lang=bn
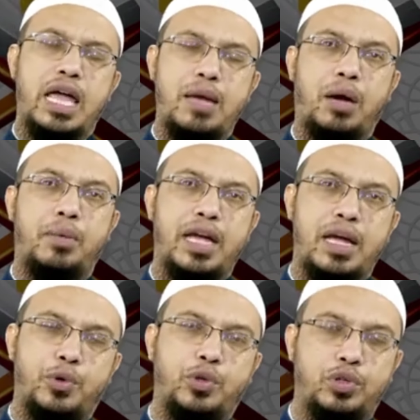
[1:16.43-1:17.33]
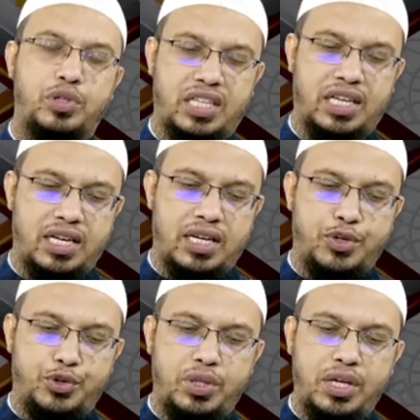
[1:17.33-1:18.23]
এইভাবে এই পদ্ধতিতে
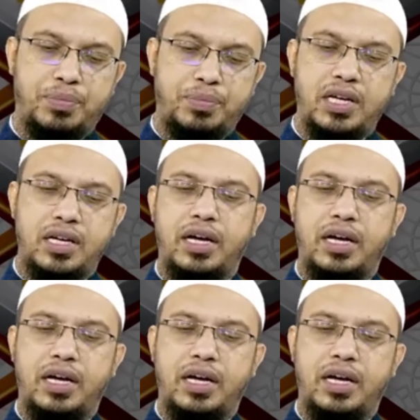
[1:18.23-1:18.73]
যদি আপনি